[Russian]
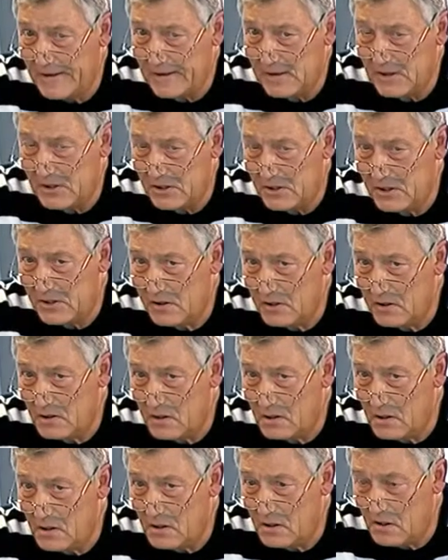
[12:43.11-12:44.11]
значит,
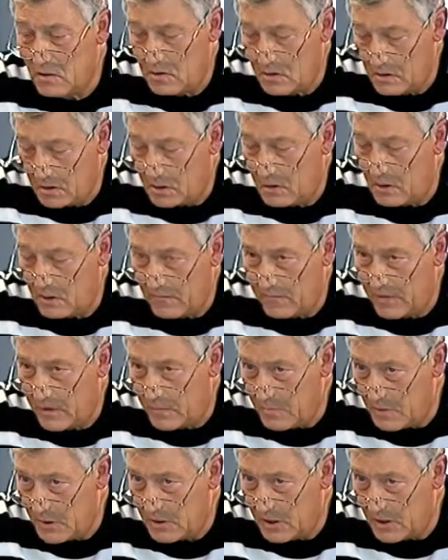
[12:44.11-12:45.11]

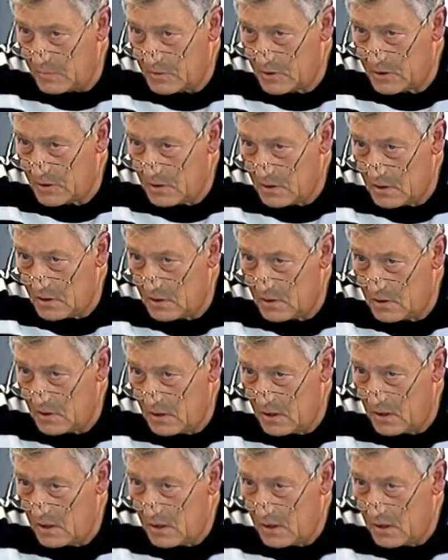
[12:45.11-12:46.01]
время там стоит –